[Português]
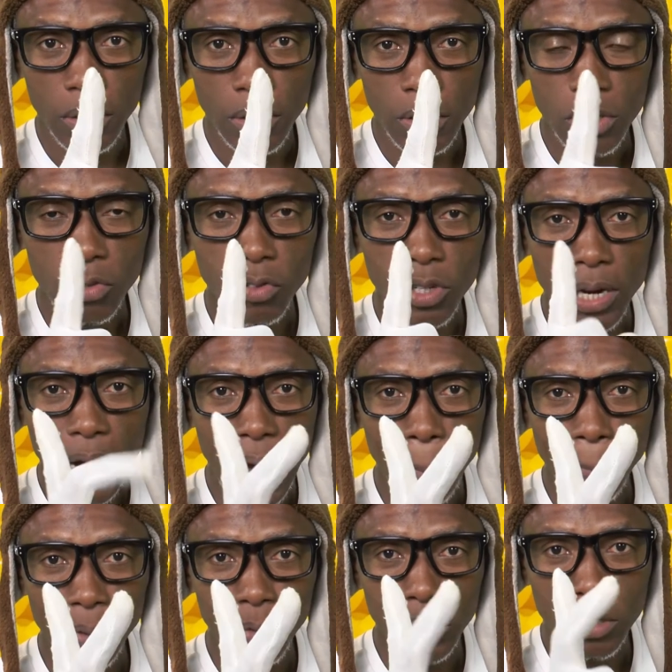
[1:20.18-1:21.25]
Esse vídeo é
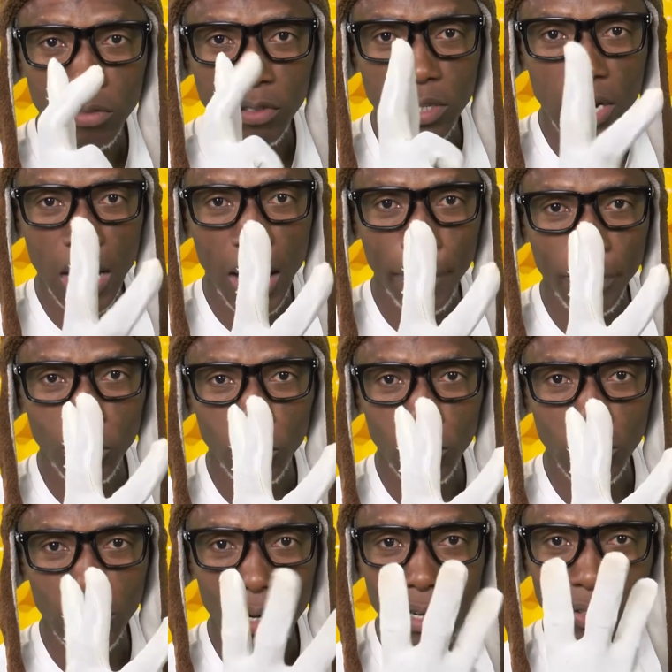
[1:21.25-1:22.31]
rápido e esse vídeo é rápido.
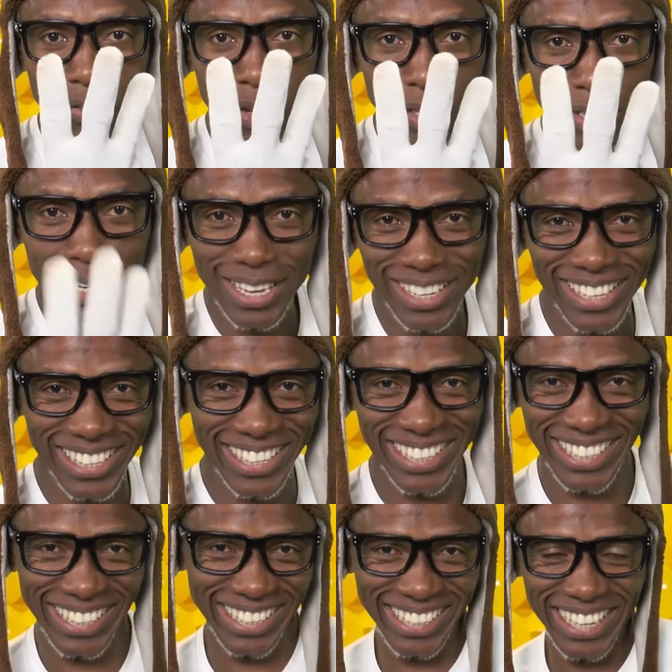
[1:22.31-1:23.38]
Três vezes.
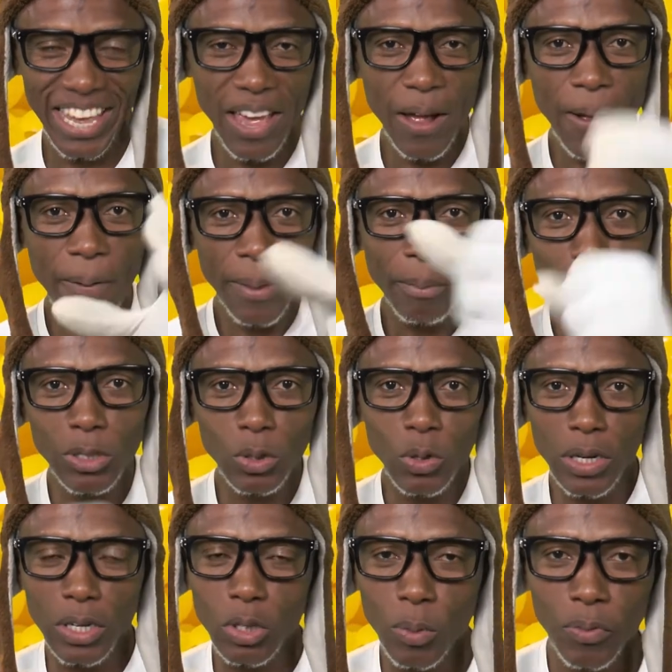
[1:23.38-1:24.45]
Mas eu tô
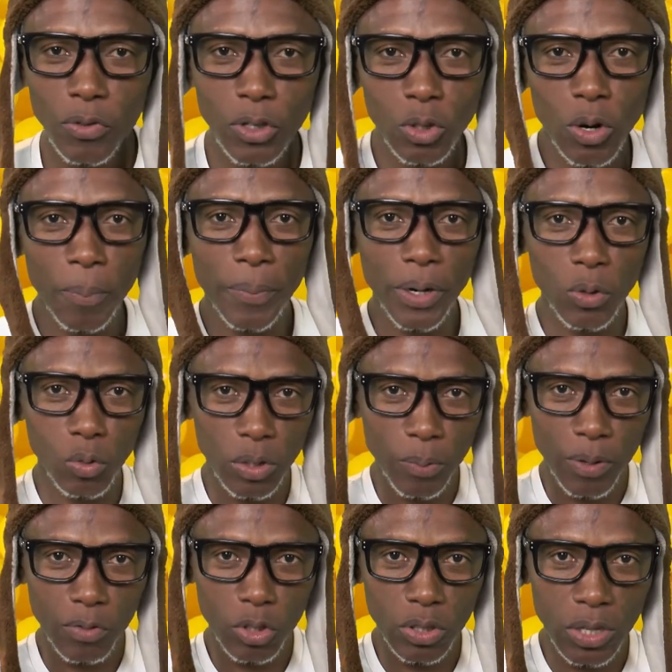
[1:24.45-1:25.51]
aqui só para fazer uma pergunta
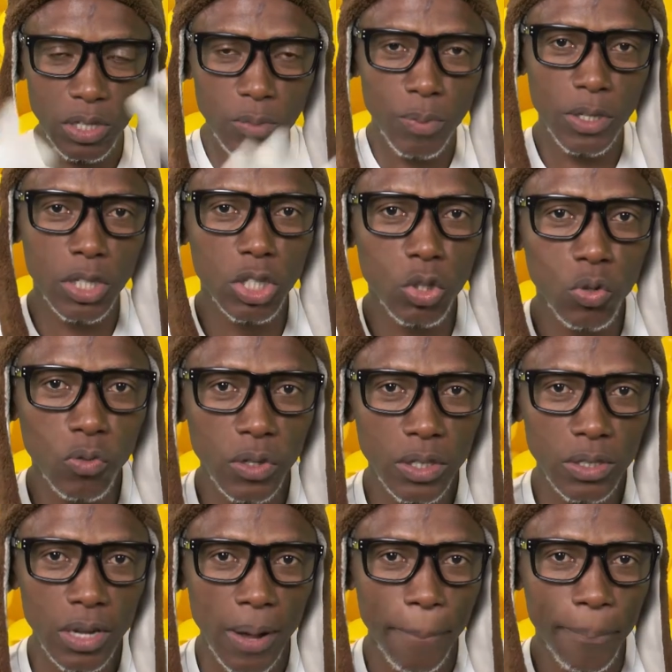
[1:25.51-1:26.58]
para vocês pra gente
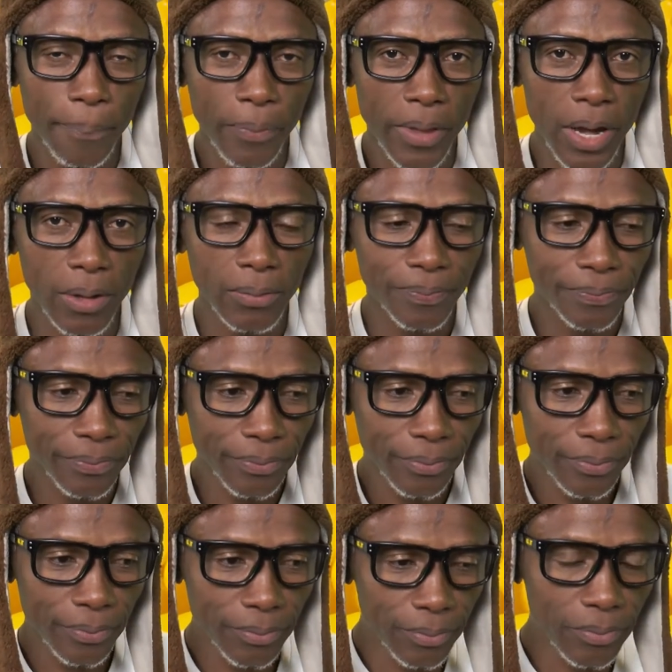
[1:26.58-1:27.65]
conversar tá?
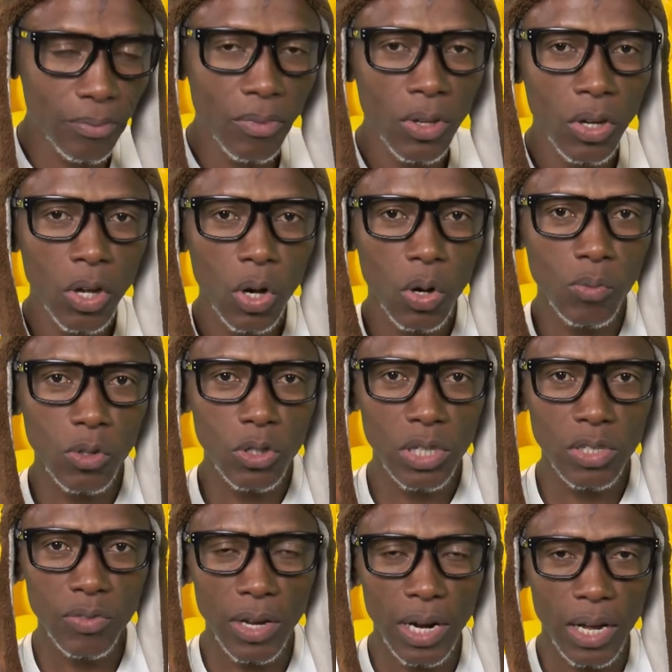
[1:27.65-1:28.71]
Como
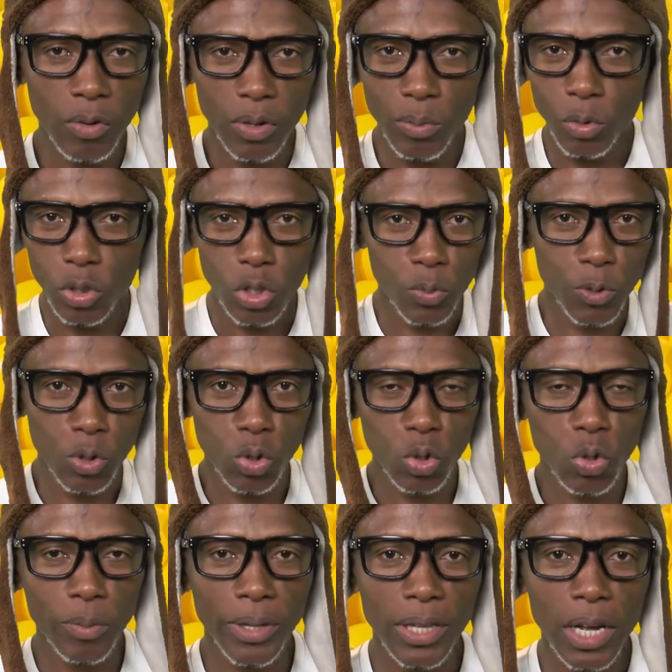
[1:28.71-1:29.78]
vocês falaram e muitas pessoas
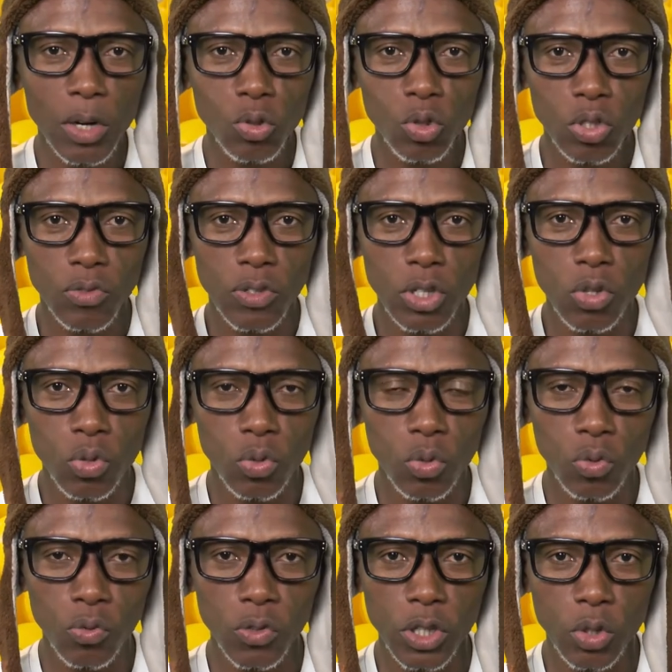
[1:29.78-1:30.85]
comentaram nos vídeos,
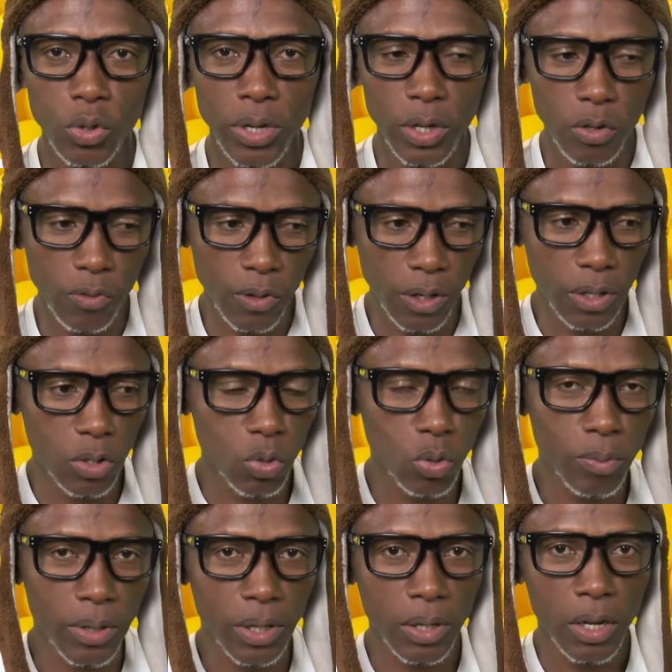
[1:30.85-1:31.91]
no vídeo aí que eu falei
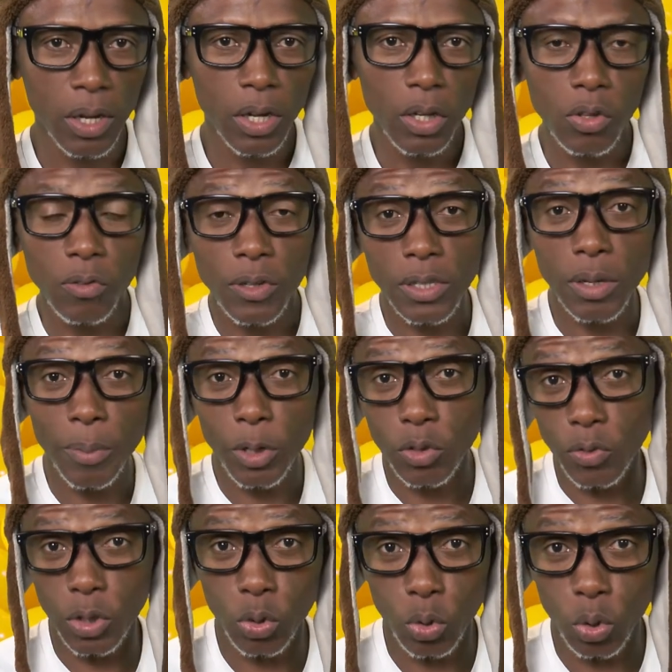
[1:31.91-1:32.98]
sobre não fazer mais
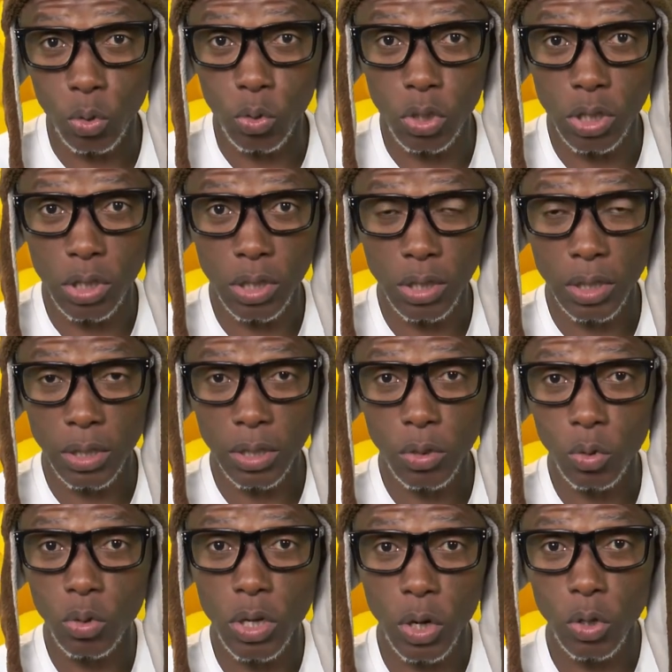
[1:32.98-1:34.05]
vídeo todo dia e
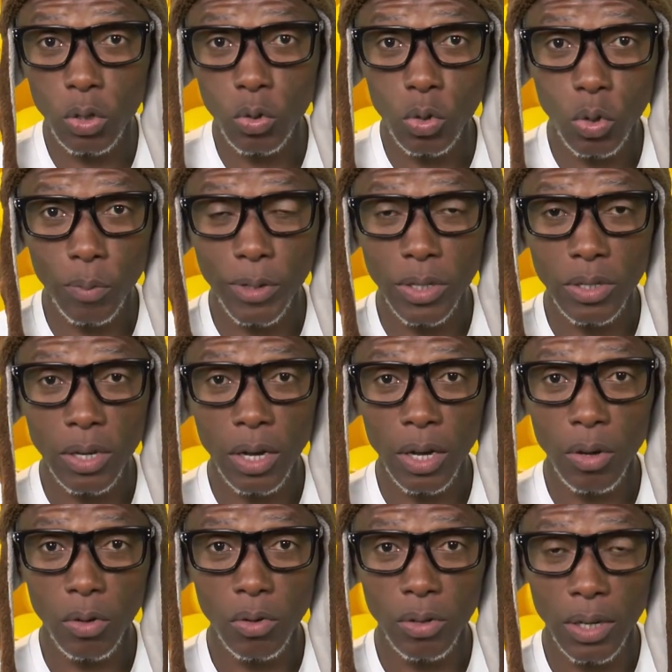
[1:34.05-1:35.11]
do negócio dos
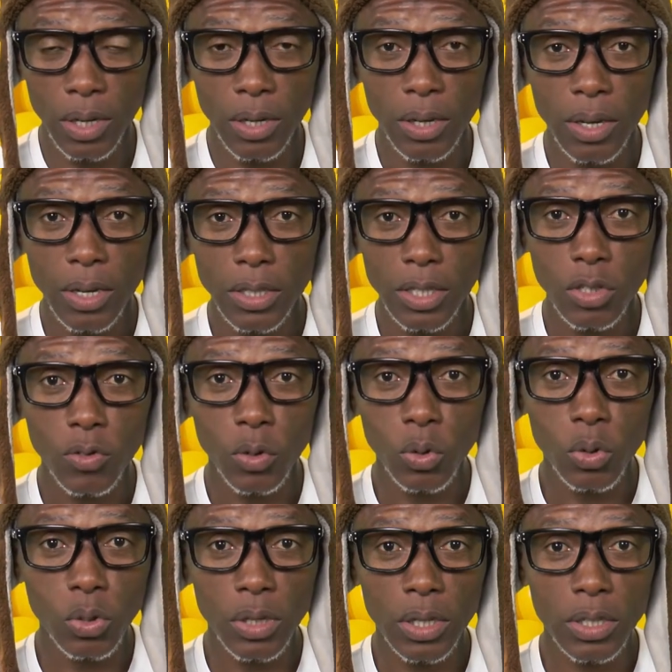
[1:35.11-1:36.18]
comercial, né? Que vocês
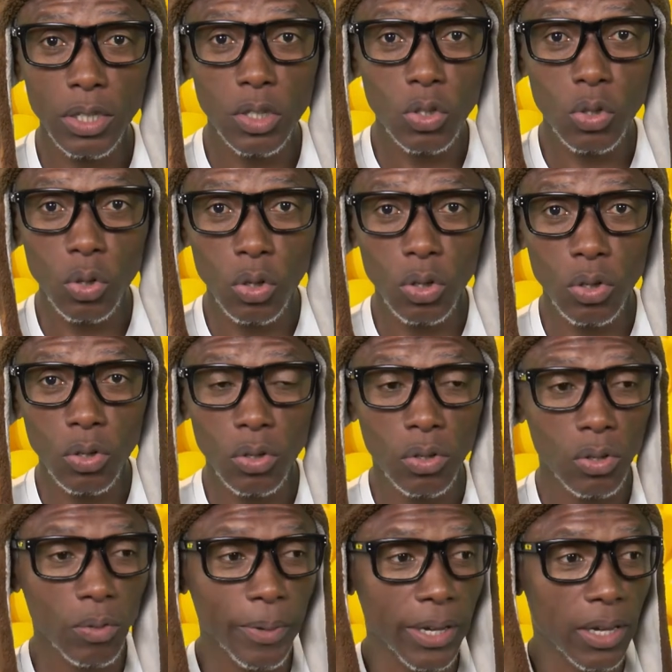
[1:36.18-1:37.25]
falou que a gente só,
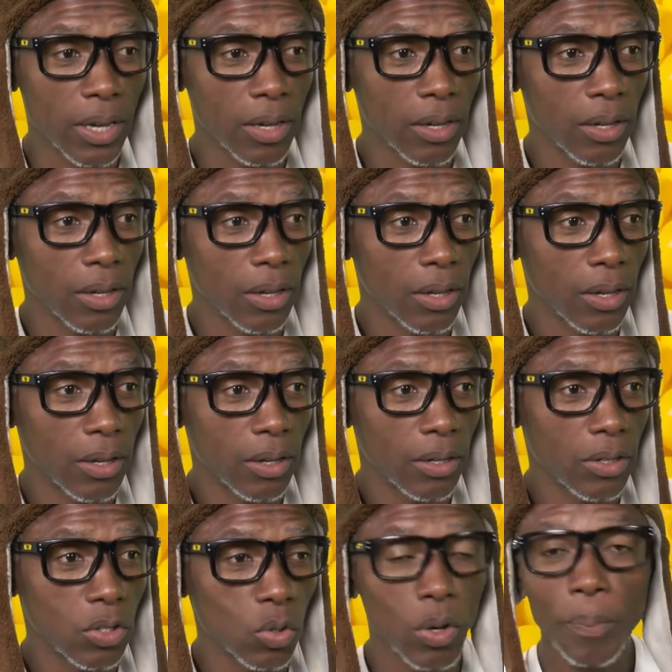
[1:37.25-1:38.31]
como é que é?
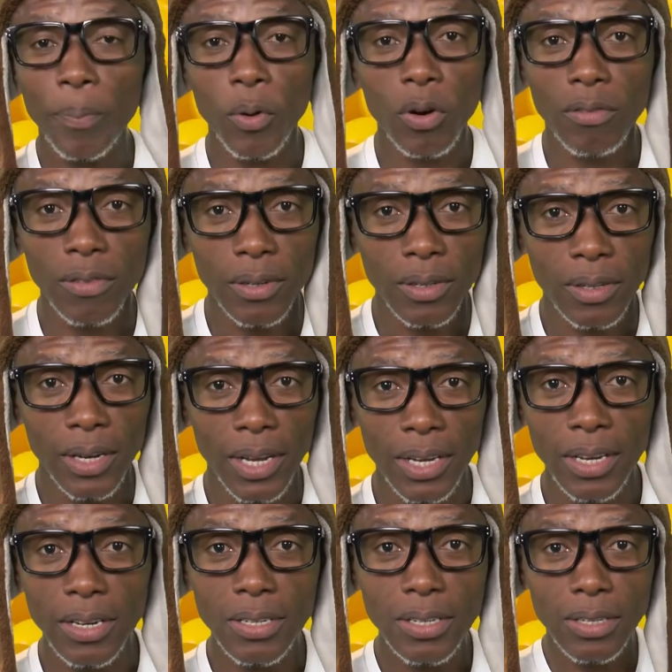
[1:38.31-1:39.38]
Só aprova, né?
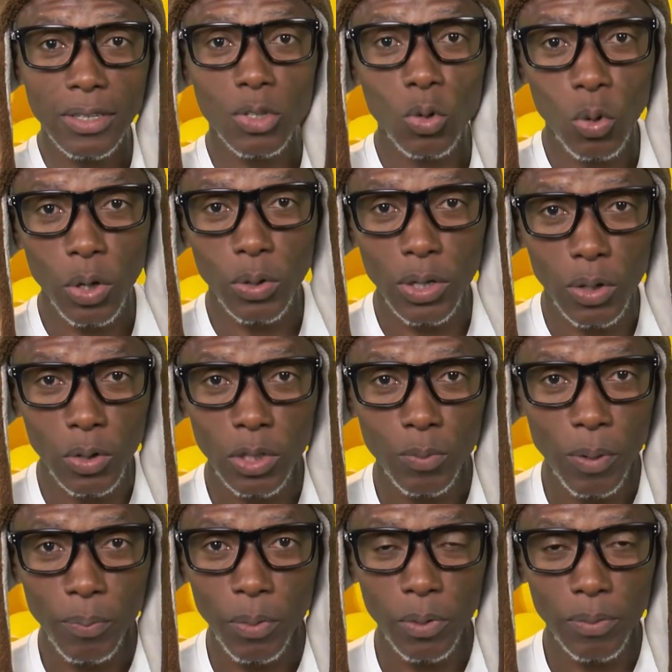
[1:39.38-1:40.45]
Eles que escolhem o negócio
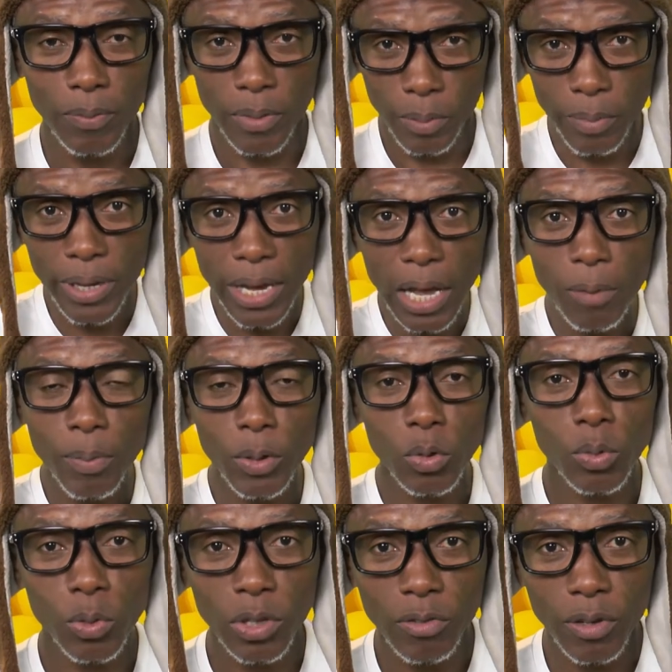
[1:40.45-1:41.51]
pra pôr. obrigado pra
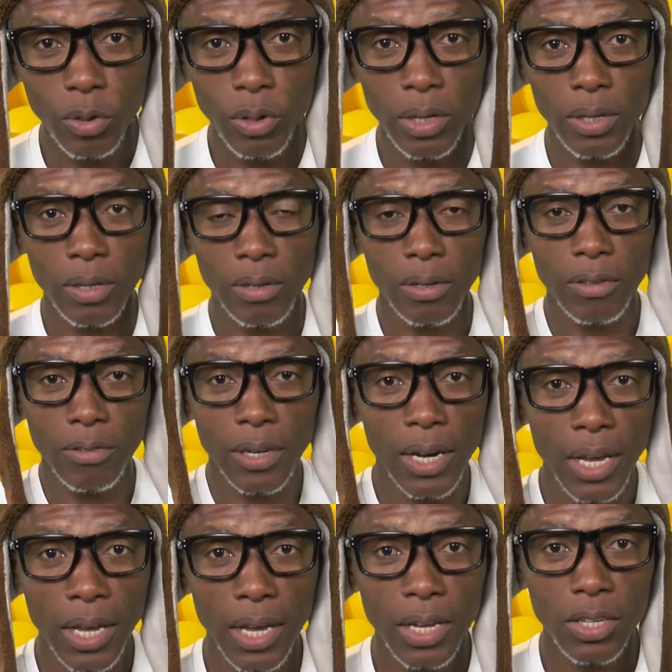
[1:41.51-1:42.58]
todo mundo que falou aí,
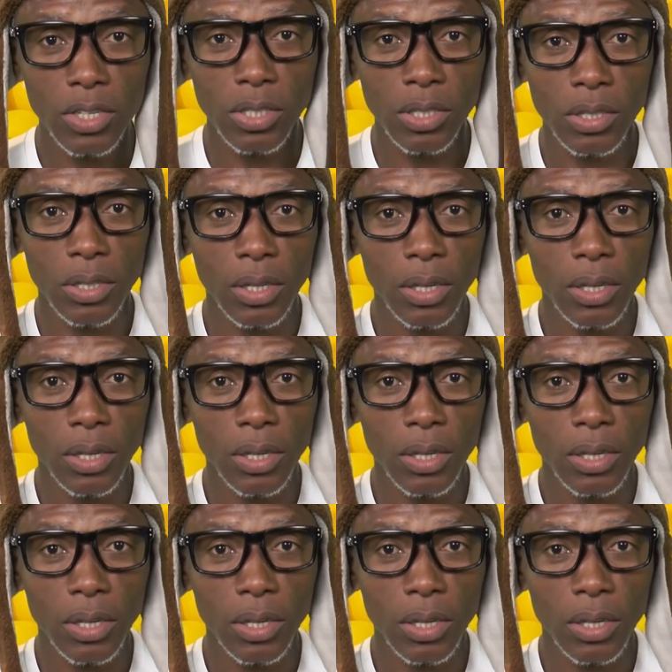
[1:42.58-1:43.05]
Ivanete,